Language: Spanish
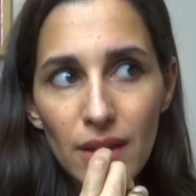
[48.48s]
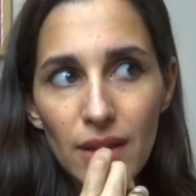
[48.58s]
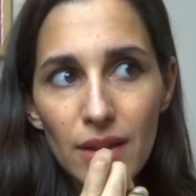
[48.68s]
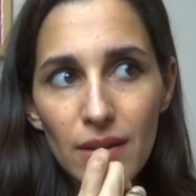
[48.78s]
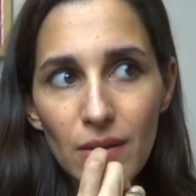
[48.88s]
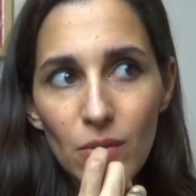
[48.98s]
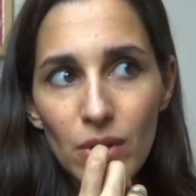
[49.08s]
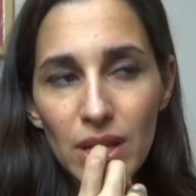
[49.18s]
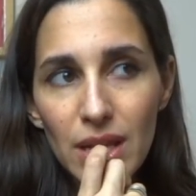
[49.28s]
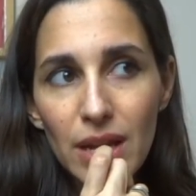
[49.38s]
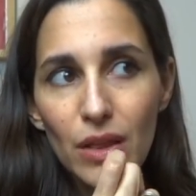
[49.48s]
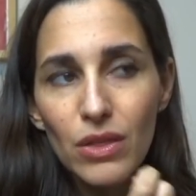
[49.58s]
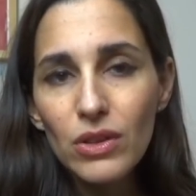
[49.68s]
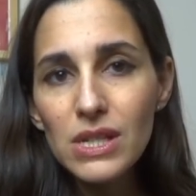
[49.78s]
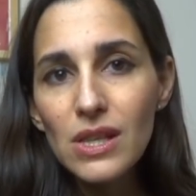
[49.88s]
eh, una
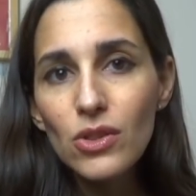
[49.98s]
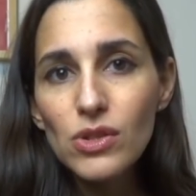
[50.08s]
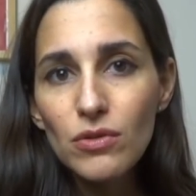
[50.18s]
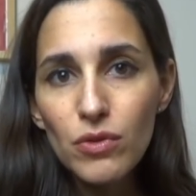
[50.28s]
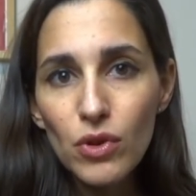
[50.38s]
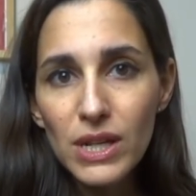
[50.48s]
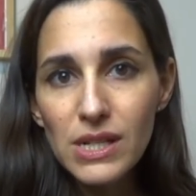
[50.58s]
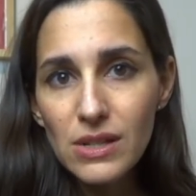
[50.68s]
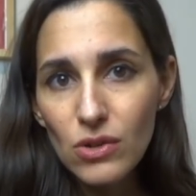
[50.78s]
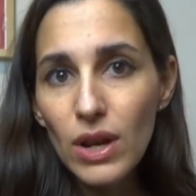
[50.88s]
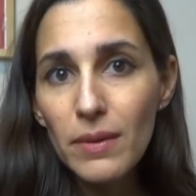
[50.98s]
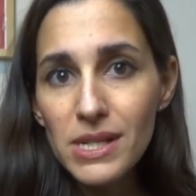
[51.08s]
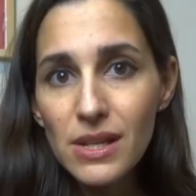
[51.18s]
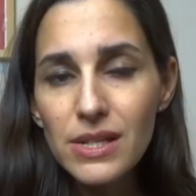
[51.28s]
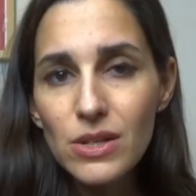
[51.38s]
integración de distintos enfoques con la
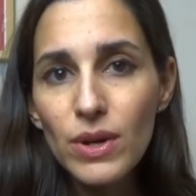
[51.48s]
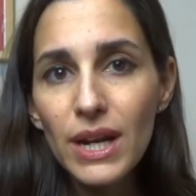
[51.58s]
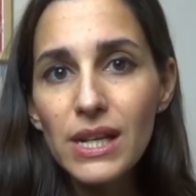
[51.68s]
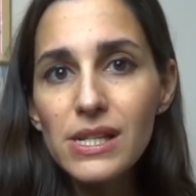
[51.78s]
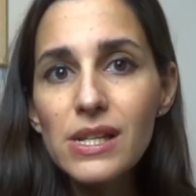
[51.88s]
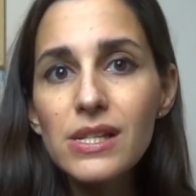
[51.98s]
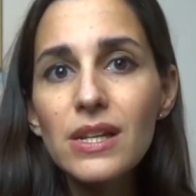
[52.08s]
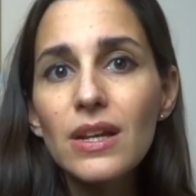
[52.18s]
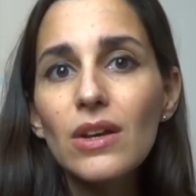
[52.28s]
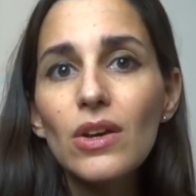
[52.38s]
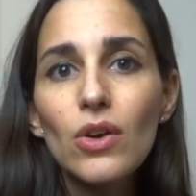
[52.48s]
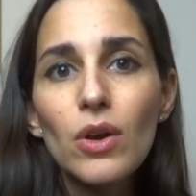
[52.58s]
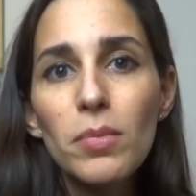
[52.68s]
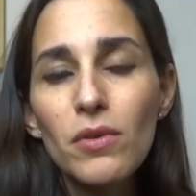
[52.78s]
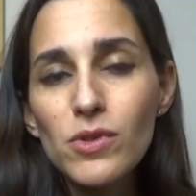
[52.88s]
base del psicoanálisis,
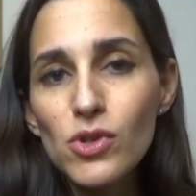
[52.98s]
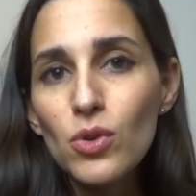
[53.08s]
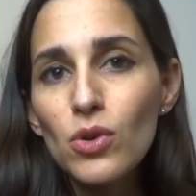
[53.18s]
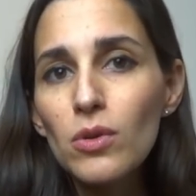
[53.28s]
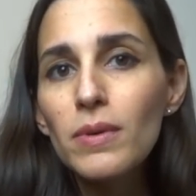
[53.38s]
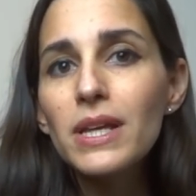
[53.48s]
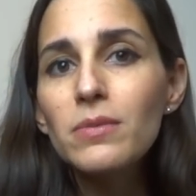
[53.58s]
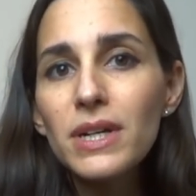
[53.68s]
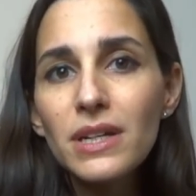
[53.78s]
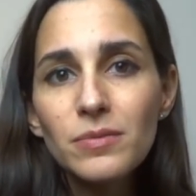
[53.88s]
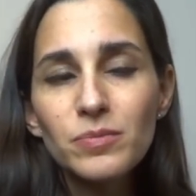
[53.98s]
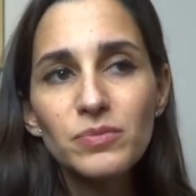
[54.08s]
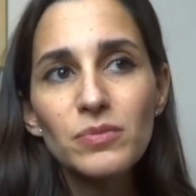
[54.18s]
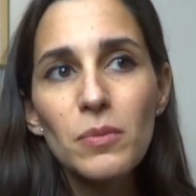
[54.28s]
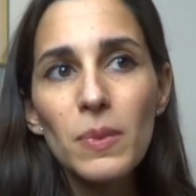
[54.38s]
con el profesor Hugo Blakemar,
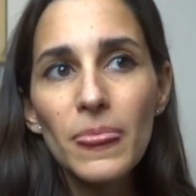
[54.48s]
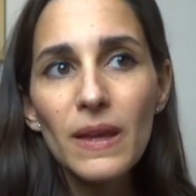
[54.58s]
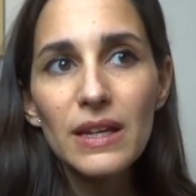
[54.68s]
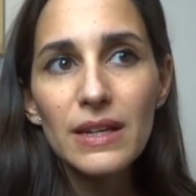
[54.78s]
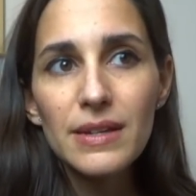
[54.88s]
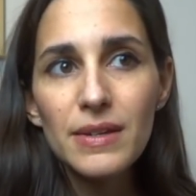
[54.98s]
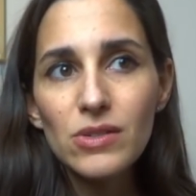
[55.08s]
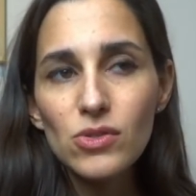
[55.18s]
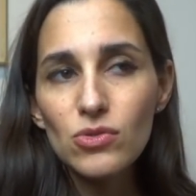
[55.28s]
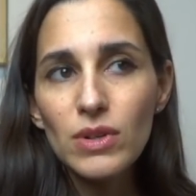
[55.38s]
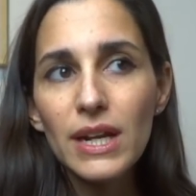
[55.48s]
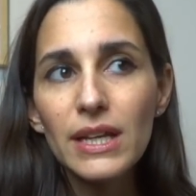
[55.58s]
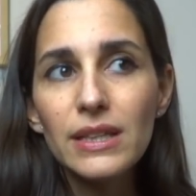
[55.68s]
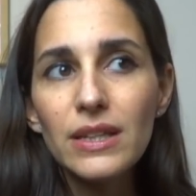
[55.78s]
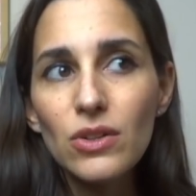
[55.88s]
eh, que es un
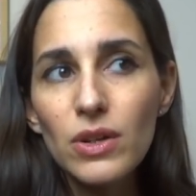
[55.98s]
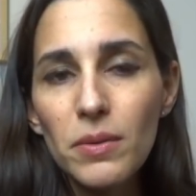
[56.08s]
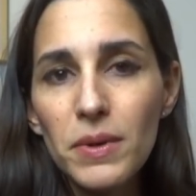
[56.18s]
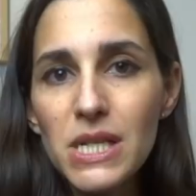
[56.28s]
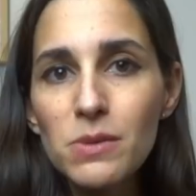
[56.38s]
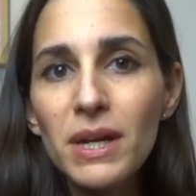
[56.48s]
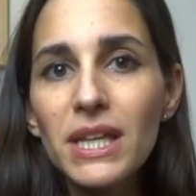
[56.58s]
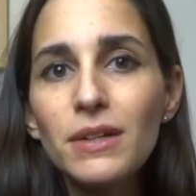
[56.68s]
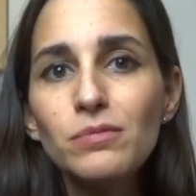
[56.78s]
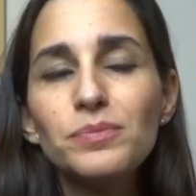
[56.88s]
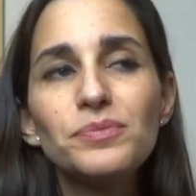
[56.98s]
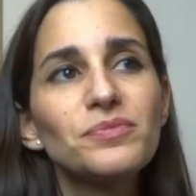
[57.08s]
argentino que vive en España